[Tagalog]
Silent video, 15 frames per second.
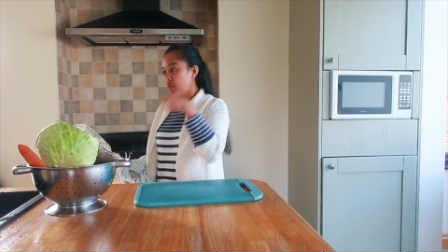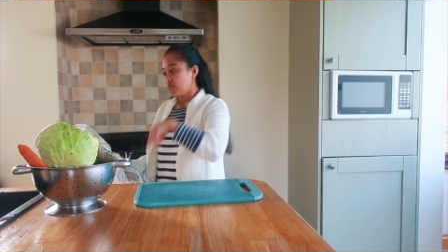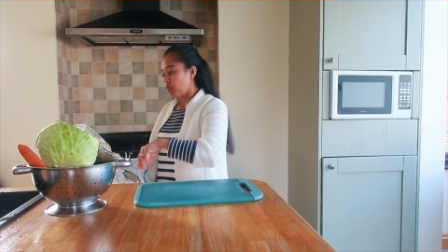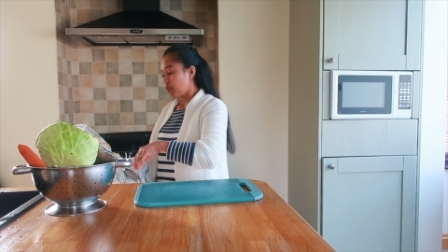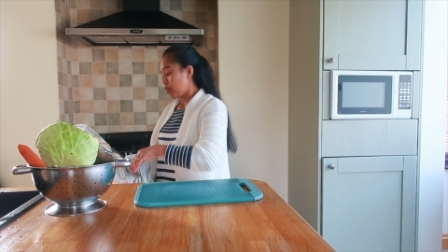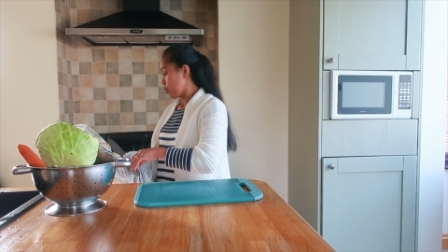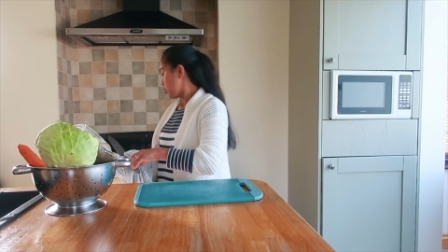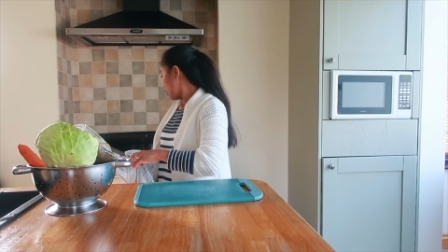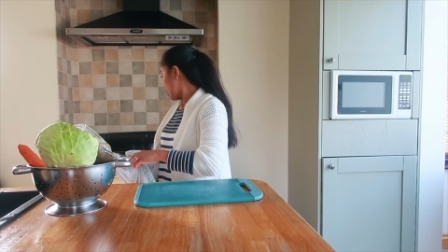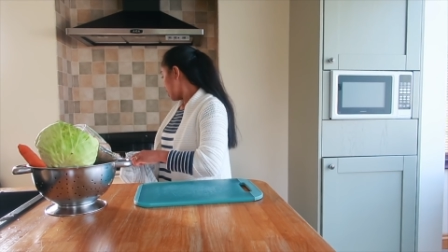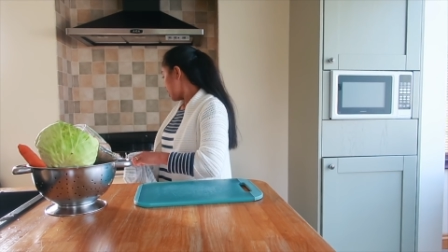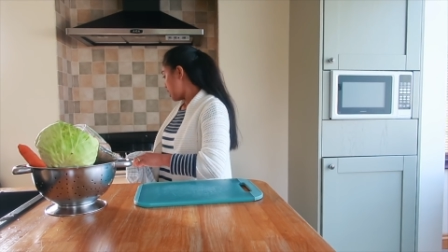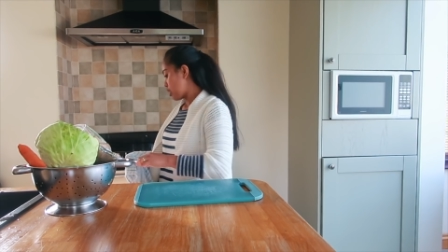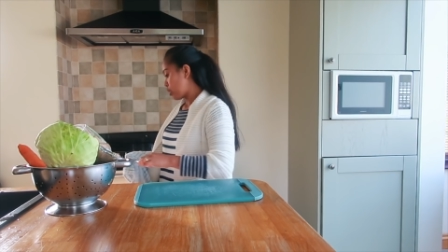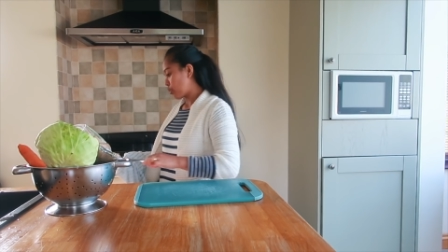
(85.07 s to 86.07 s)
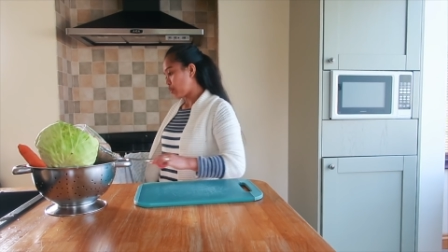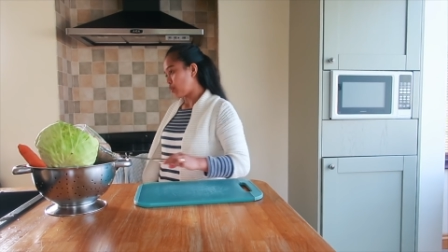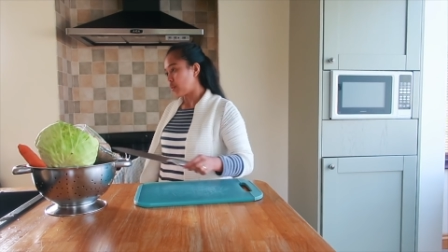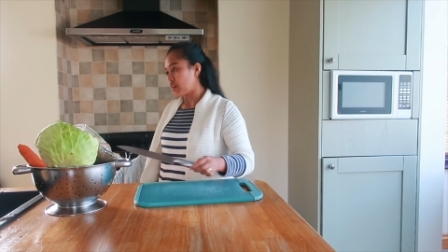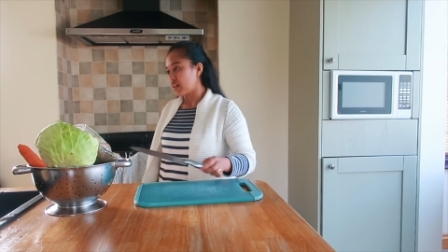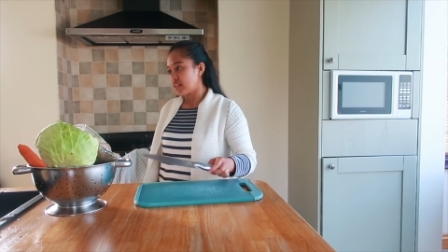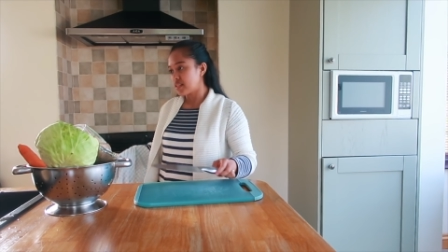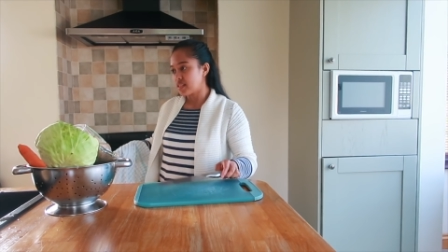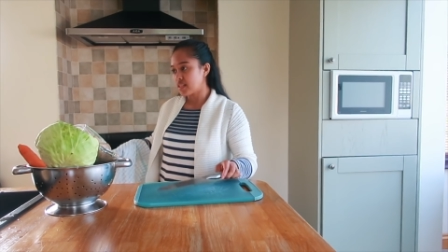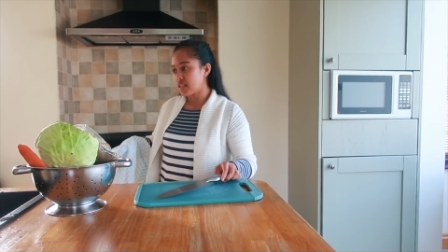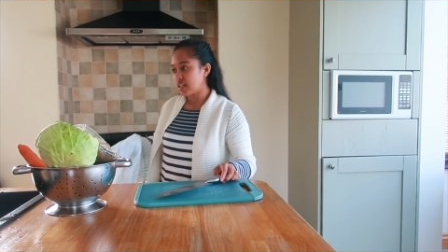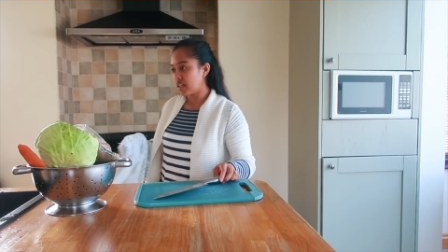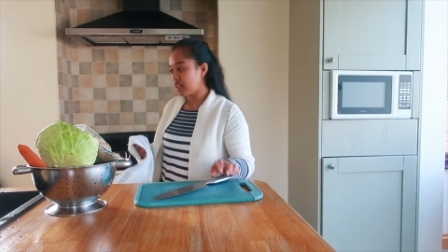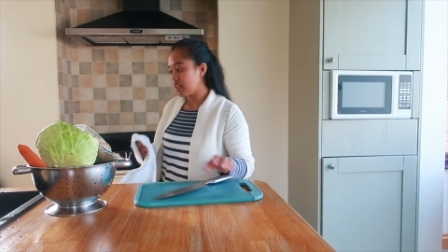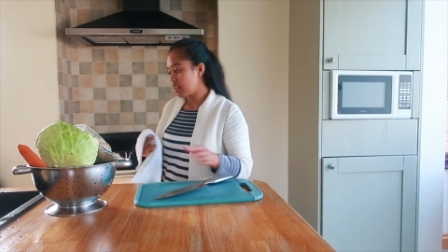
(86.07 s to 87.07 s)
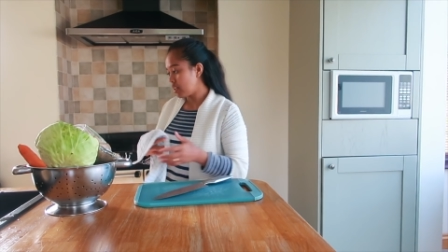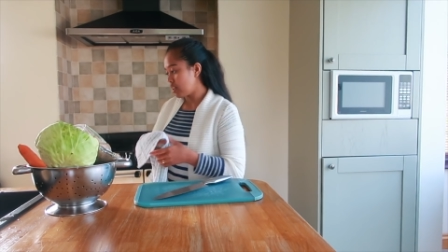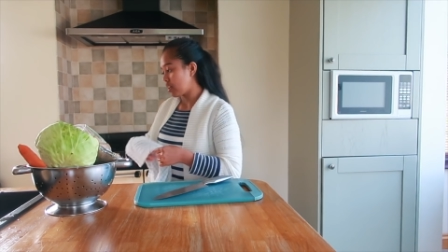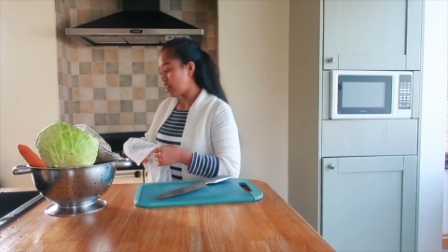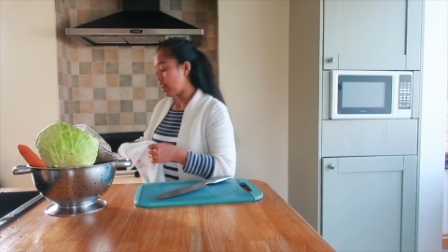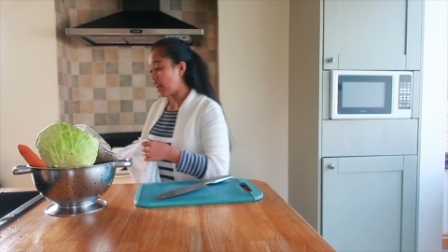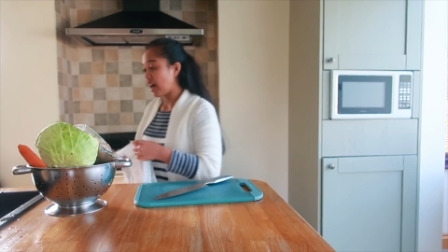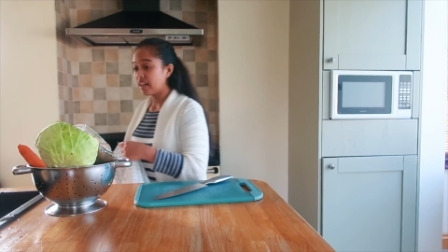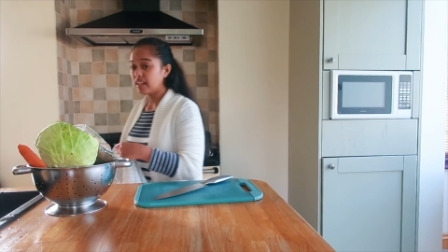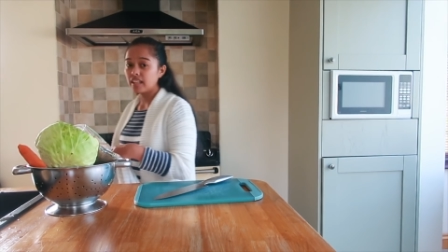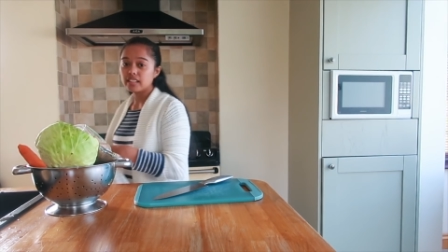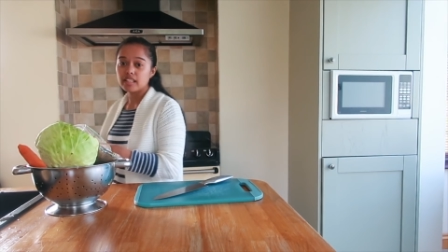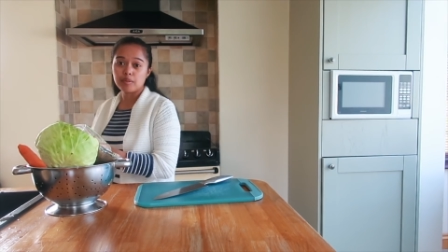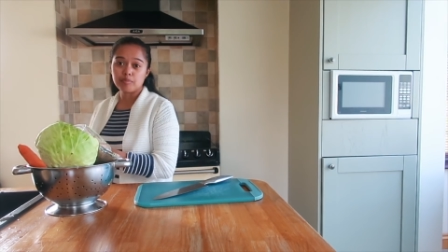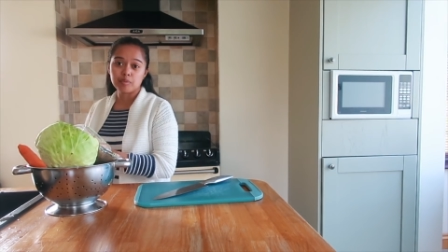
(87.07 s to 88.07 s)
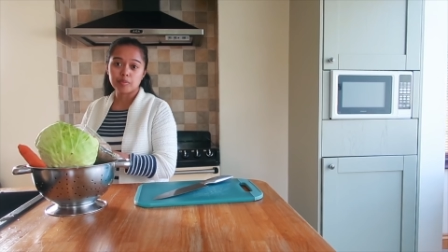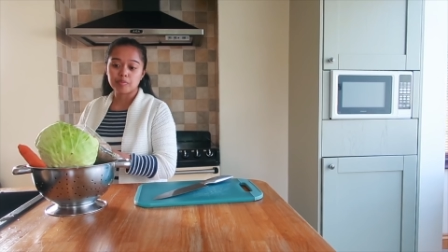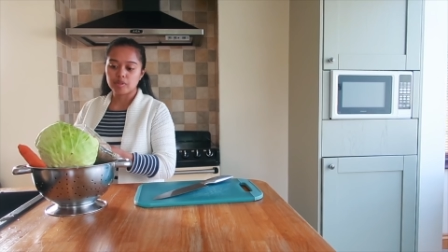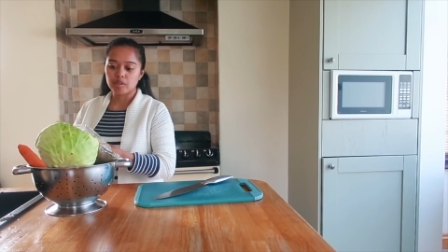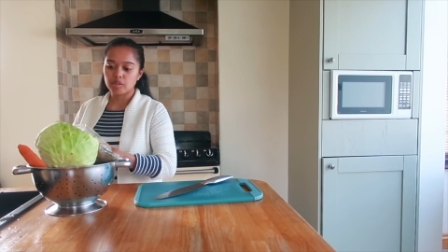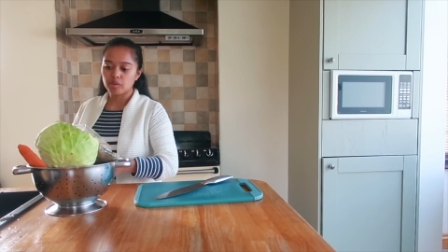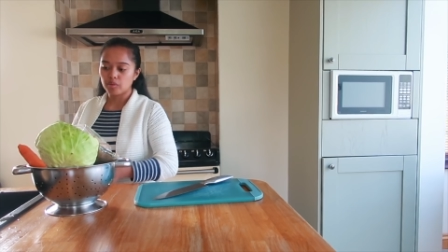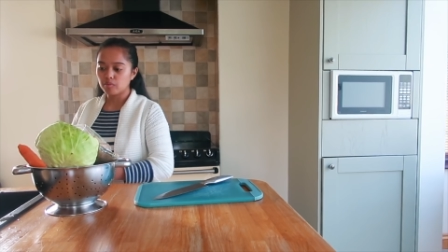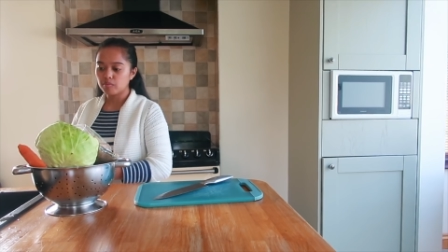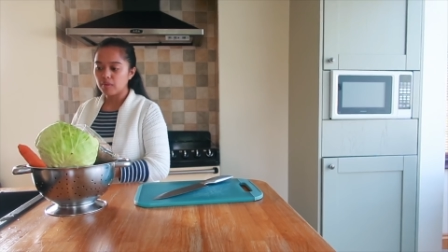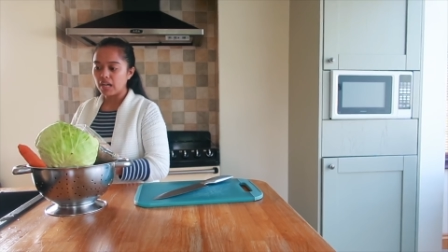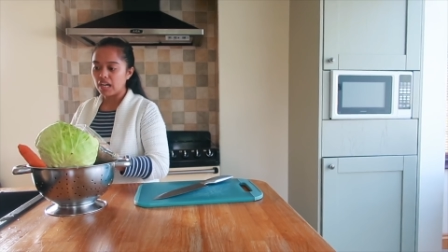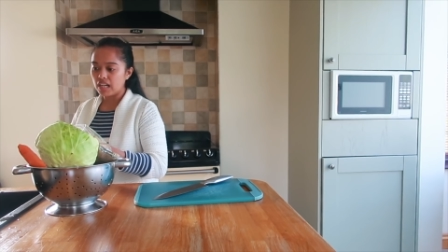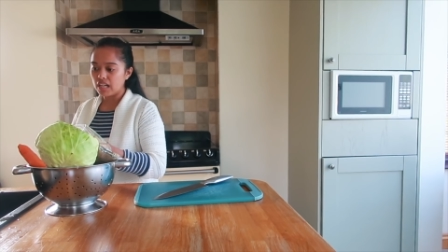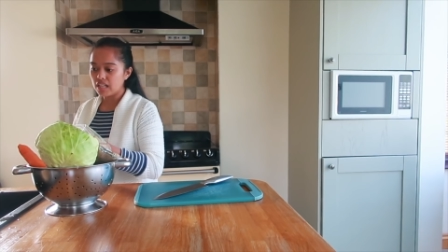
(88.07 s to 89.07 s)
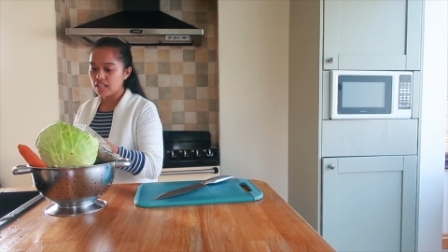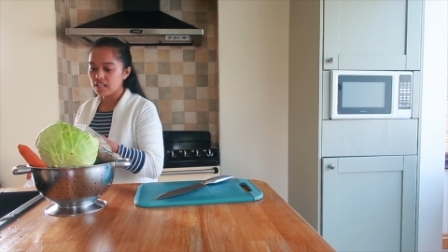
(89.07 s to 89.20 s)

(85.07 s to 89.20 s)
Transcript: pumunta dito kasi kailangan natin i-prepare yung mga